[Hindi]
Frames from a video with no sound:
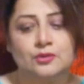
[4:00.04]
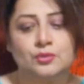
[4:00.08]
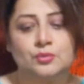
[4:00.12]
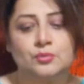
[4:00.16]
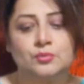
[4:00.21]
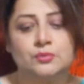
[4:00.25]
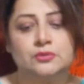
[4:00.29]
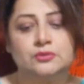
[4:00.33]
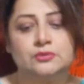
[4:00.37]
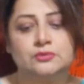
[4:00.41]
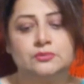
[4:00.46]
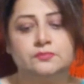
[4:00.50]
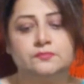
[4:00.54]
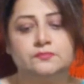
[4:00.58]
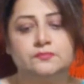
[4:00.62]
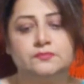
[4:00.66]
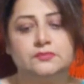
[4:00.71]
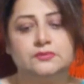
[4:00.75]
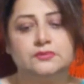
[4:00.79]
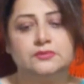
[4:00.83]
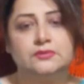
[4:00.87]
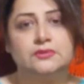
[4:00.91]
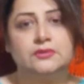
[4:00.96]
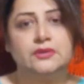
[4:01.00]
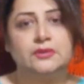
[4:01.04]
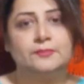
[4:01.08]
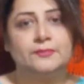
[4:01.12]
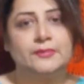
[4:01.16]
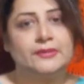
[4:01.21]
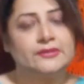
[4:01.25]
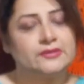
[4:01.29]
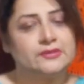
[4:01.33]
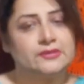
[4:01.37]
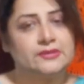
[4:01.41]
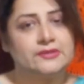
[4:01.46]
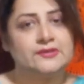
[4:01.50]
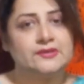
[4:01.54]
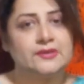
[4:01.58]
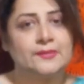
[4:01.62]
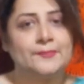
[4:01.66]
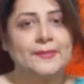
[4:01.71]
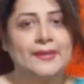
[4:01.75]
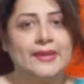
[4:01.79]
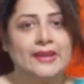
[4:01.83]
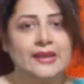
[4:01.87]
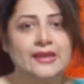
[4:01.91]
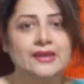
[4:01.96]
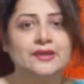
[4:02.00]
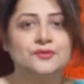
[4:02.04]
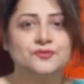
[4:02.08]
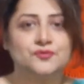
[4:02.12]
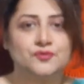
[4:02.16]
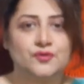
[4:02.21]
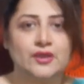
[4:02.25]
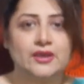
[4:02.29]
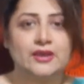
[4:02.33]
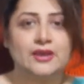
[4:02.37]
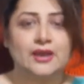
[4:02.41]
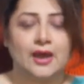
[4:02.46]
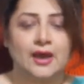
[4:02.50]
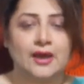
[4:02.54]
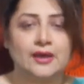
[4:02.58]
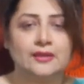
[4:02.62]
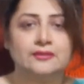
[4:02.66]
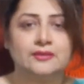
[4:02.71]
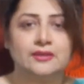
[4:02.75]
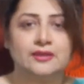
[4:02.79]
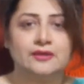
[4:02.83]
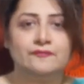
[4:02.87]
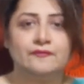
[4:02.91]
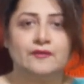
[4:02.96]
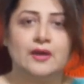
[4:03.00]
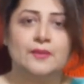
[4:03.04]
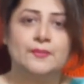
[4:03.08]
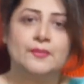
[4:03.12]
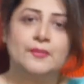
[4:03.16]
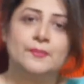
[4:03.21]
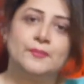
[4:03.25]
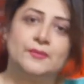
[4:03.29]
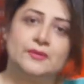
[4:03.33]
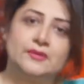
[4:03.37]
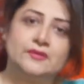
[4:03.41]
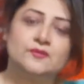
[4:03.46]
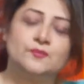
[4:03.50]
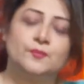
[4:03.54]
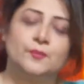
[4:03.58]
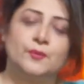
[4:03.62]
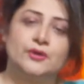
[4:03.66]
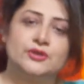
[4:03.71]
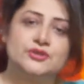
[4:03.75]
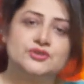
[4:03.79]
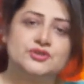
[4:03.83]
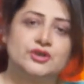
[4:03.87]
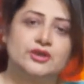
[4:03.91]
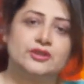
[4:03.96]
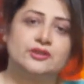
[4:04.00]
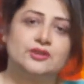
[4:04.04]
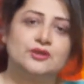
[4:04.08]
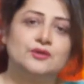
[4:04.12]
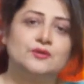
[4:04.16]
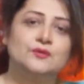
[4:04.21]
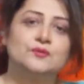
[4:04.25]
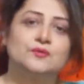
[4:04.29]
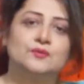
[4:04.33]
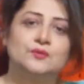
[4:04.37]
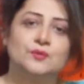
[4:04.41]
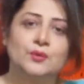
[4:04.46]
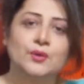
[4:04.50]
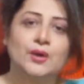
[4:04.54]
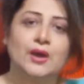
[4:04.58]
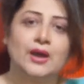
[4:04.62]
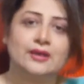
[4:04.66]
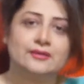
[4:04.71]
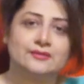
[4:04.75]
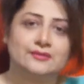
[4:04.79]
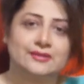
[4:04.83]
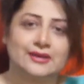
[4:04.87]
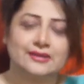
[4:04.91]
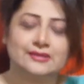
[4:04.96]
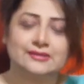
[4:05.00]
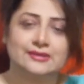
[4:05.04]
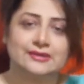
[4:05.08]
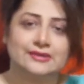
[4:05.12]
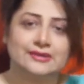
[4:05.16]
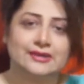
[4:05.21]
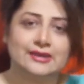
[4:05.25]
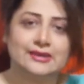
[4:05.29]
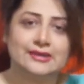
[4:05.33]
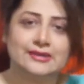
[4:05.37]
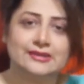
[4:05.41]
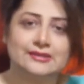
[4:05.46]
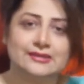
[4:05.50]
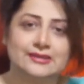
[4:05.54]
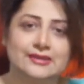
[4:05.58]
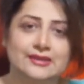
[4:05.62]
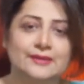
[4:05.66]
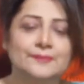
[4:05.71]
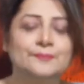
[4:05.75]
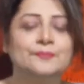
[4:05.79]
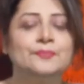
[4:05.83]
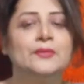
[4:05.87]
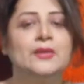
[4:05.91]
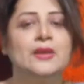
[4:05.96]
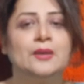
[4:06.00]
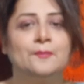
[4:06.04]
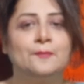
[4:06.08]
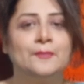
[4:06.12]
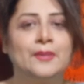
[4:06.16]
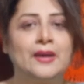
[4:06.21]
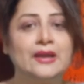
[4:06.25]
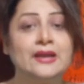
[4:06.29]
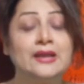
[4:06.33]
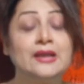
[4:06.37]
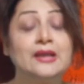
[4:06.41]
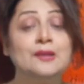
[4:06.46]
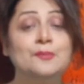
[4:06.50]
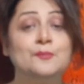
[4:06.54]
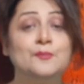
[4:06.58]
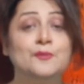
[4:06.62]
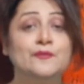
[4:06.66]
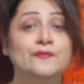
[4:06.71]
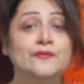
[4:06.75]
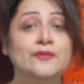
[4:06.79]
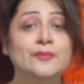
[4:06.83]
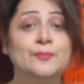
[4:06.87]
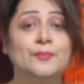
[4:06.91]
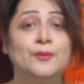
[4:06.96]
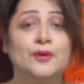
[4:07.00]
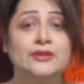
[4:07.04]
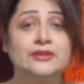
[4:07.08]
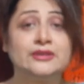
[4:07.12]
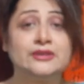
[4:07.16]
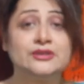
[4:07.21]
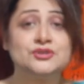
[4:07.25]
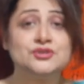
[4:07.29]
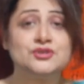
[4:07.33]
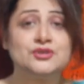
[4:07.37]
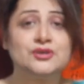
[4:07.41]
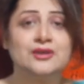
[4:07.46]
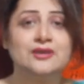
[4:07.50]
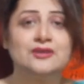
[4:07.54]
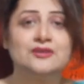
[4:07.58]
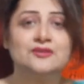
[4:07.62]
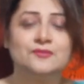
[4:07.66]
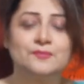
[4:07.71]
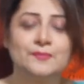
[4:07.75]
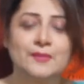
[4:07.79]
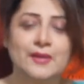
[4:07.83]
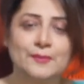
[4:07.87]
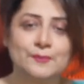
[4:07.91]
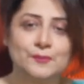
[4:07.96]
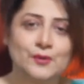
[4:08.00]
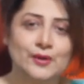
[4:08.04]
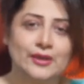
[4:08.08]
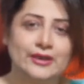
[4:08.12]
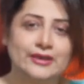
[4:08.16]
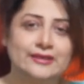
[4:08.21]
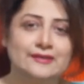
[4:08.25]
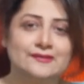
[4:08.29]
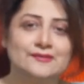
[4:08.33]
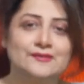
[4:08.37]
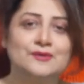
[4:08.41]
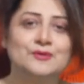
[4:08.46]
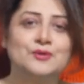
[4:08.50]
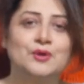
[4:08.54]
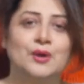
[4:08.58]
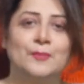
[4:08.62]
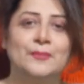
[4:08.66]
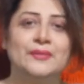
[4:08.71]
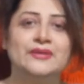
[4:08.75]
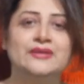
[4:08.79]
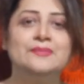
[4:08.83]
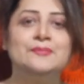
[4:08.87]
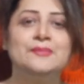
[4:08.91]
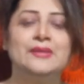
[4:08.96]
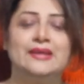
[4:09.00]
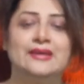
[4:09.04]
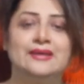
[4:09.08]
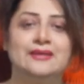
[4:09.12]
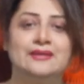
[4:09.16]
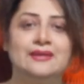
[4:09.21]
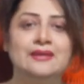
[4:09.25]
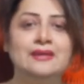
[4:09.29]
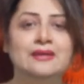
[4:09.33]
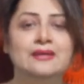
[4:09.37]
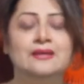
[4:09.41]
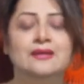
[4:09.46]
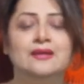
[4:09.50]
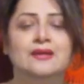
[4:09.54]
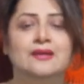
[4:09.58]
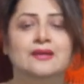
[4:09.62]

तो बस इससे पहले कि ट्रेन आती वहां पे पुलिस पहुंच जाती है उसको आज़ाद करा लेती है बहरहाल मूवी बहुत अच्छी है इसमें आपको हल्की सी कॉमेडी मिलेगी